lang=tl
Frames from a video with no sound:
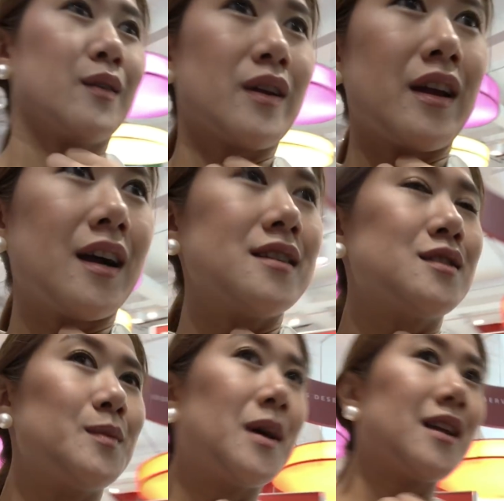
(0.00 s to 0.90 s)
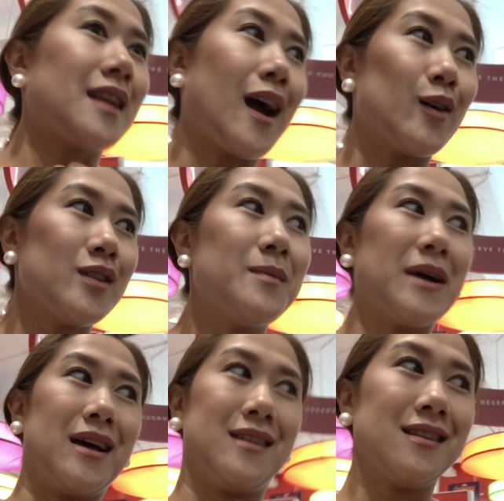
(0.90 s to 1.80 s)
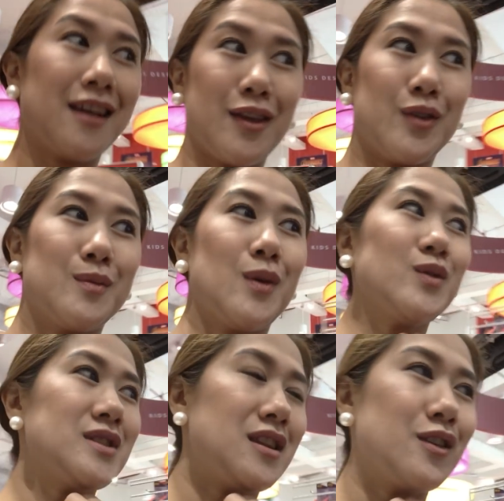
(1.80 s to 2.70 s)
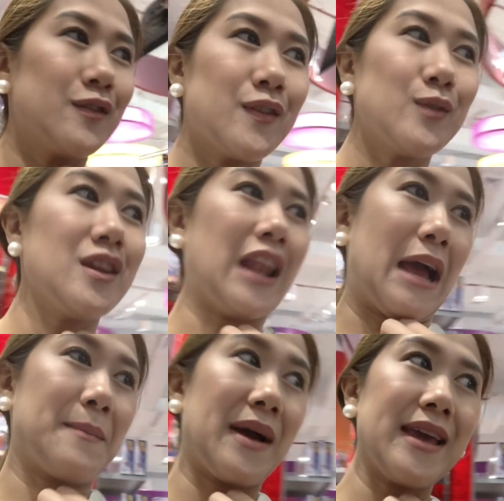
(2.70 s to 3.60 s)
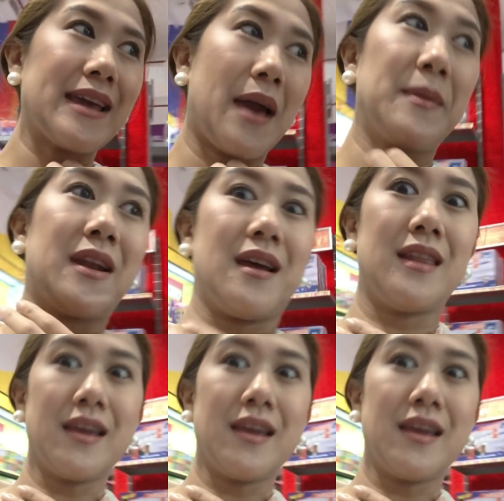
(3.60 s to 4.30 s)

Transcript: Whereas, yung mga tao naman, ngayon, mostly, yung phone nila, my camera.